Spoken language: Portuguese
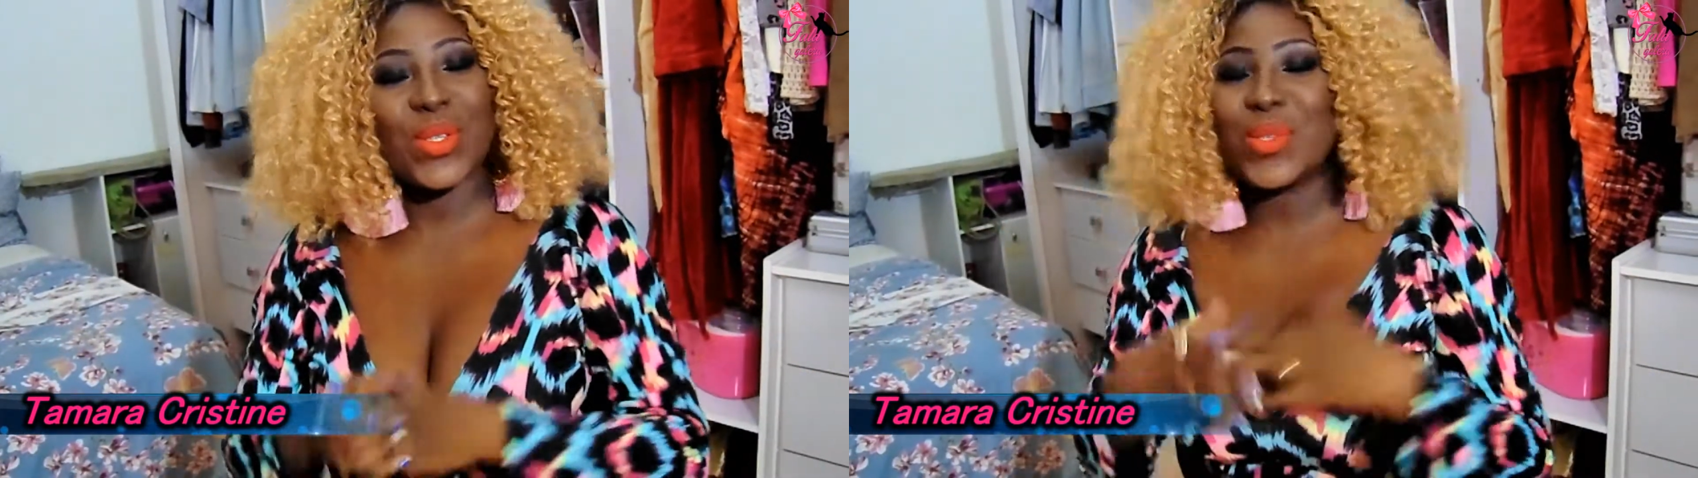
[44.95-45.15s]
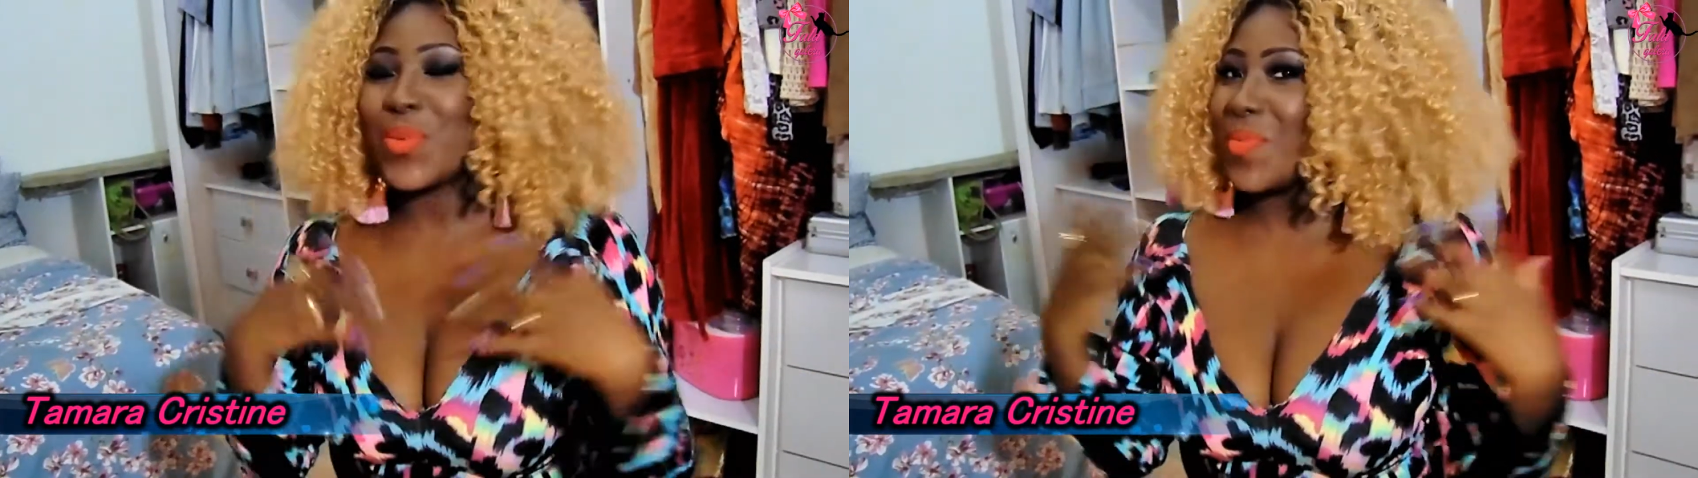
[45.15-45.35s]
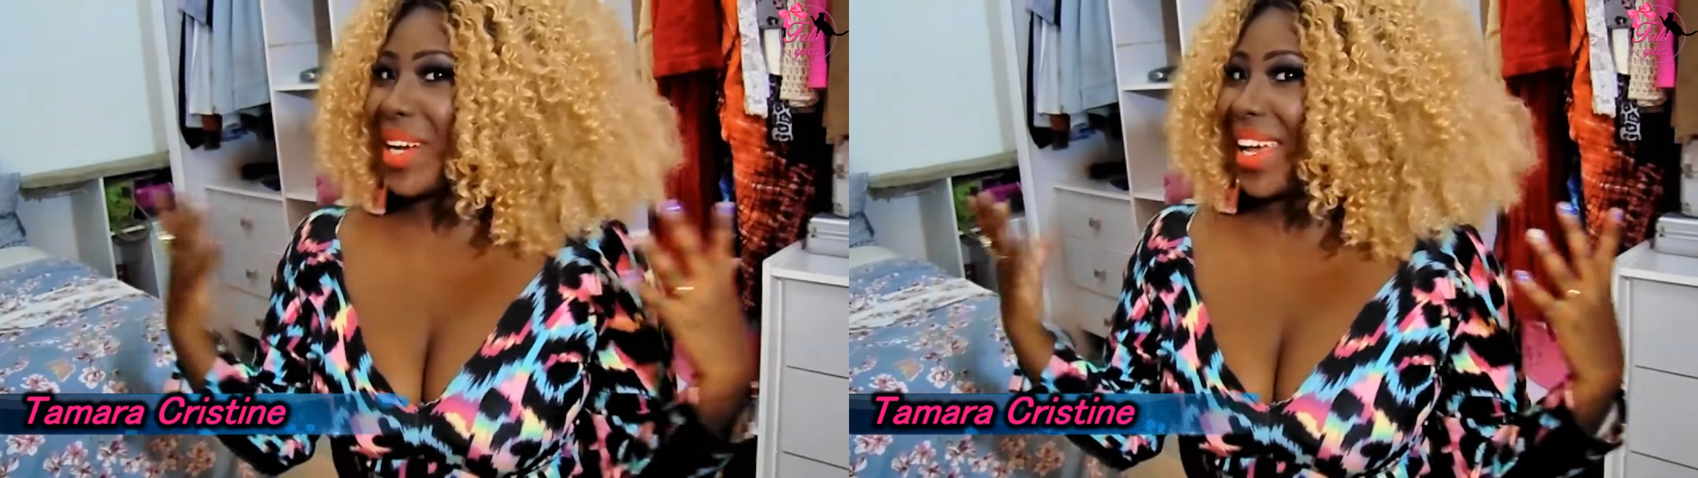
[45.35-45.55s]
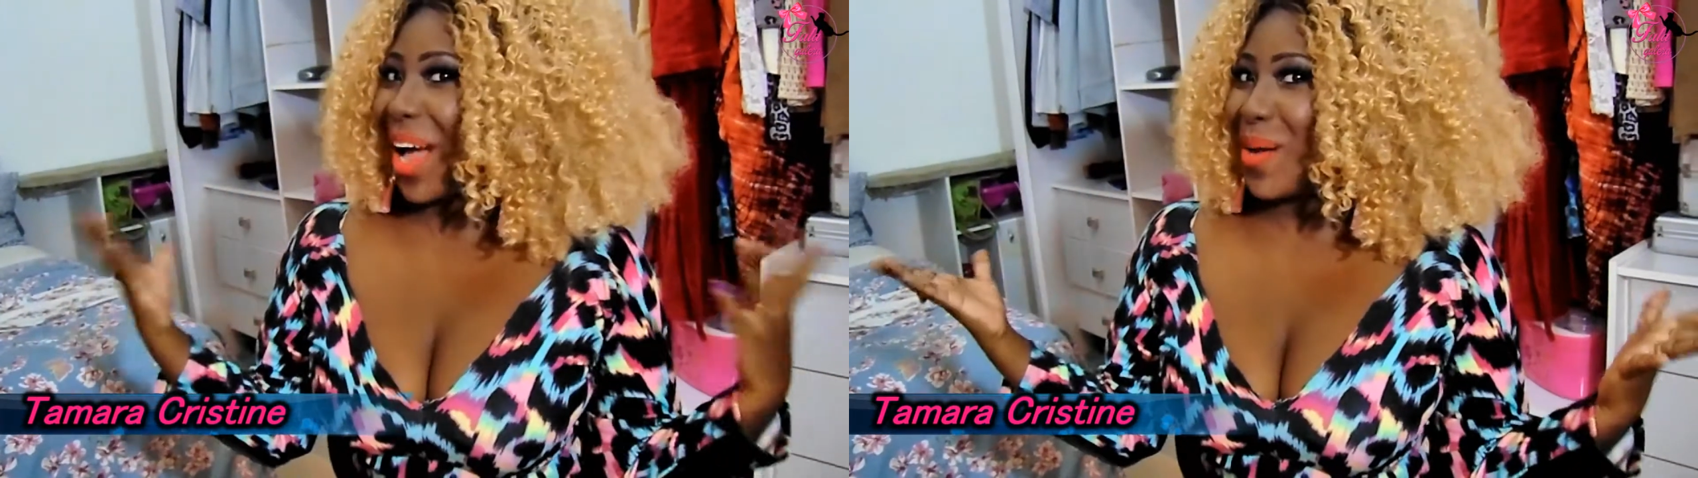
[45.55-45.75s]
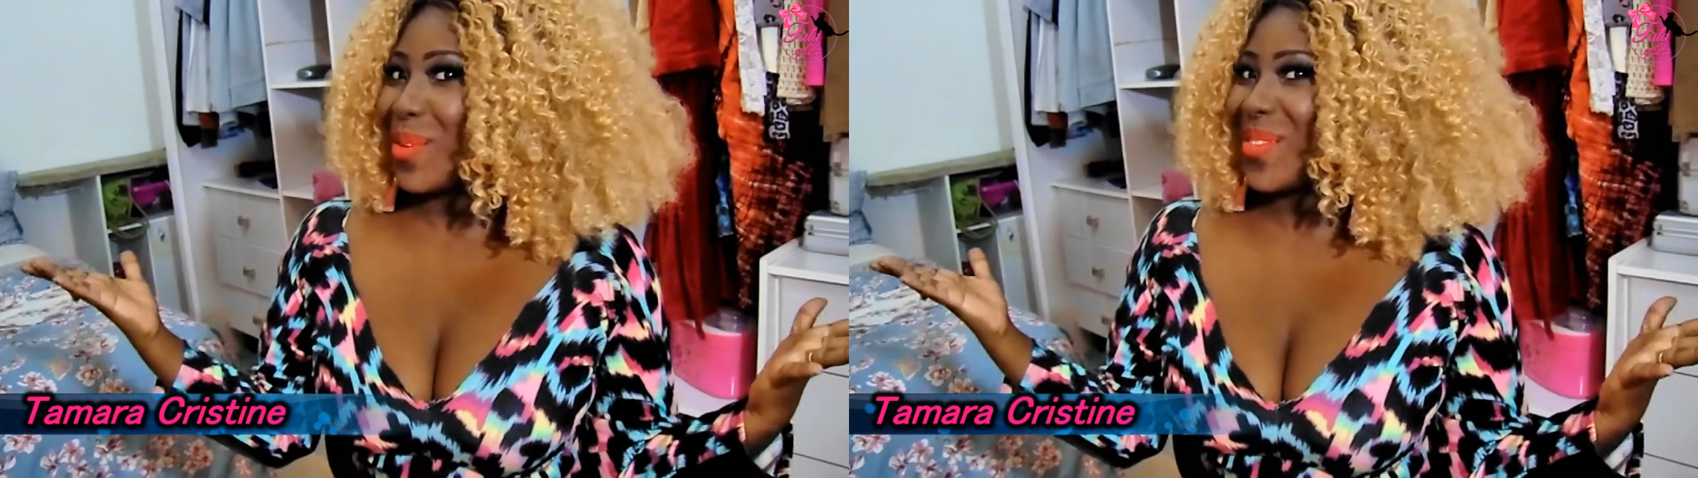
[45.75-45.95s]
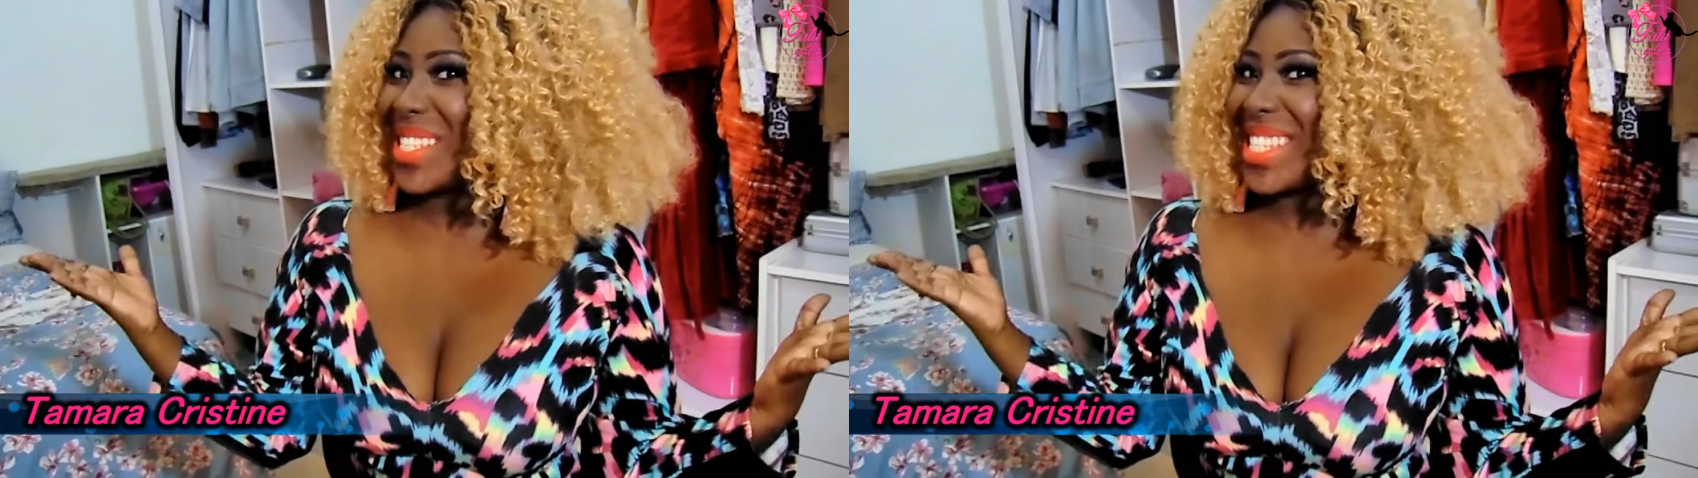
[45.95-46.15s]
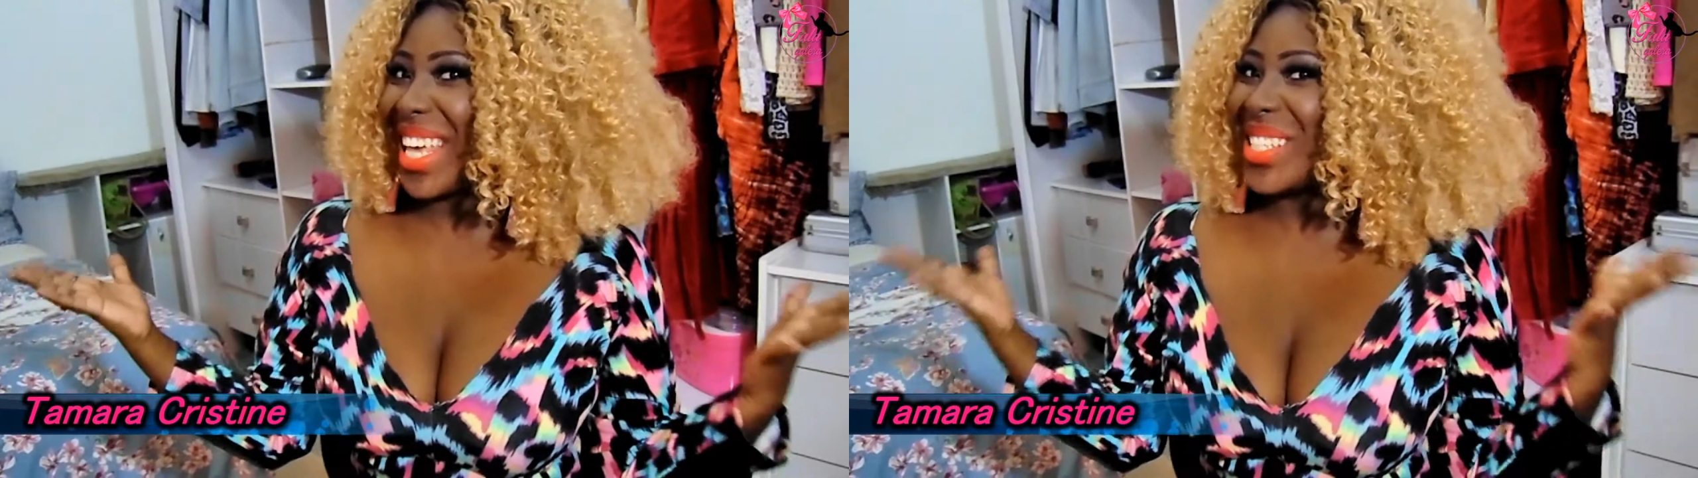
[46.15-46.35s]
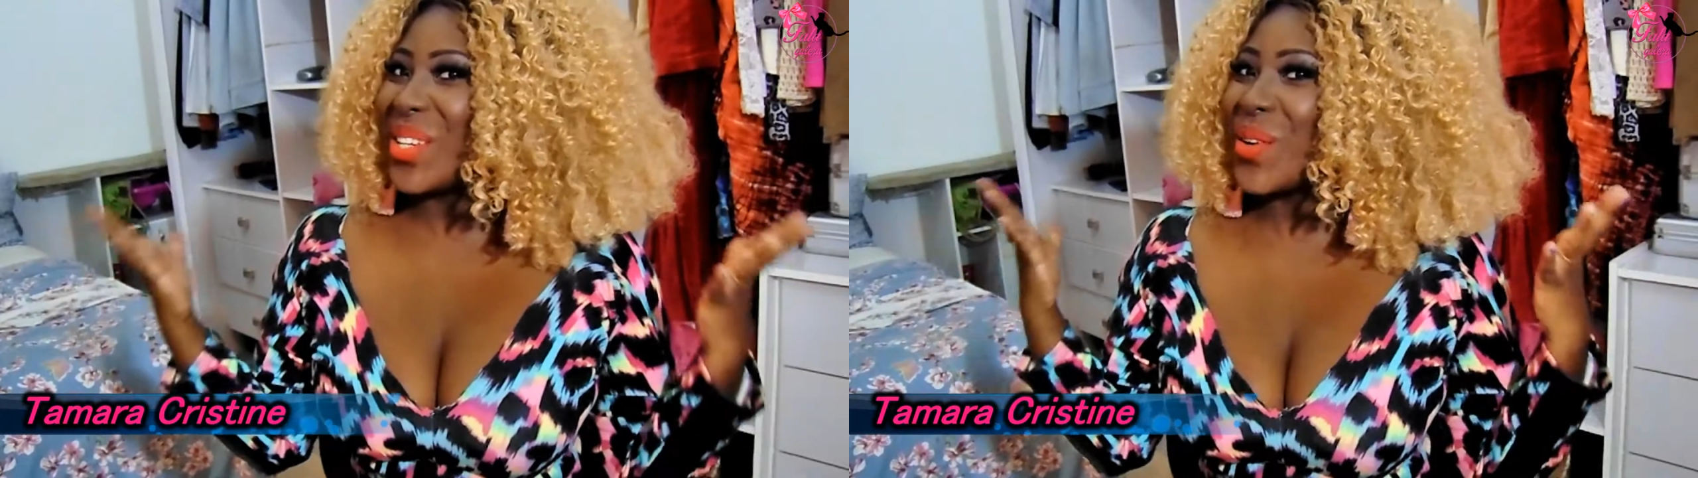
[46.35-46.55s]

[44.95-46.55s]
super legal pra vocês